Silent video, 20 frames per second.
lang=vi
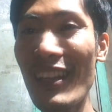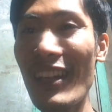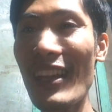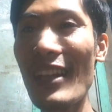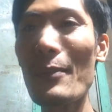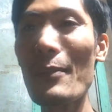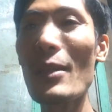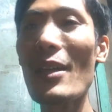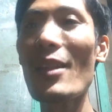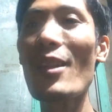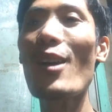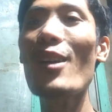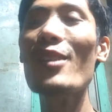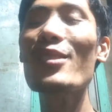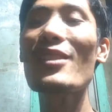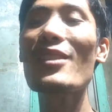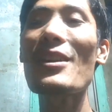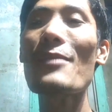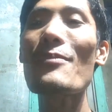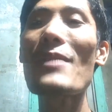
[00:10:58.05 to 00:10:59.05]
thì em đã
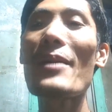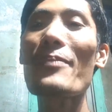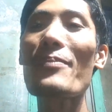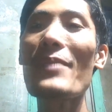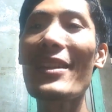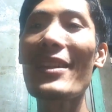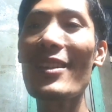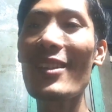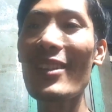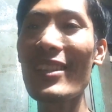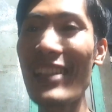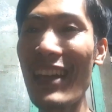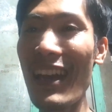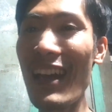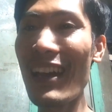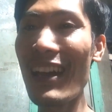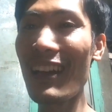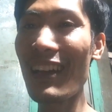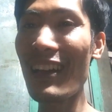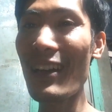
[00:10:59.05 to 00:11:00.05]
nói cho các bác biết rồi
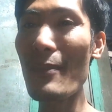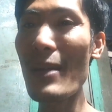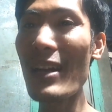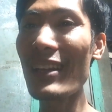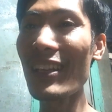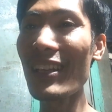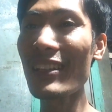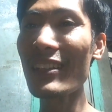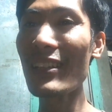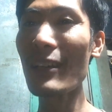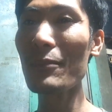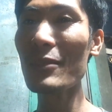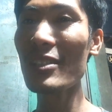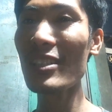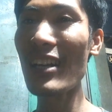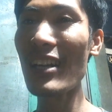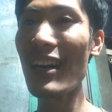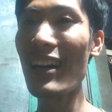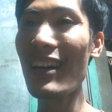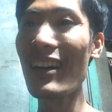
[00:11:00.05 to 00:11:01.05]
nha các bác yên tâm
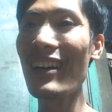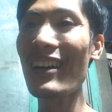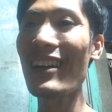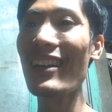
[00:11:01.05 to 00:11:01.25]
chưa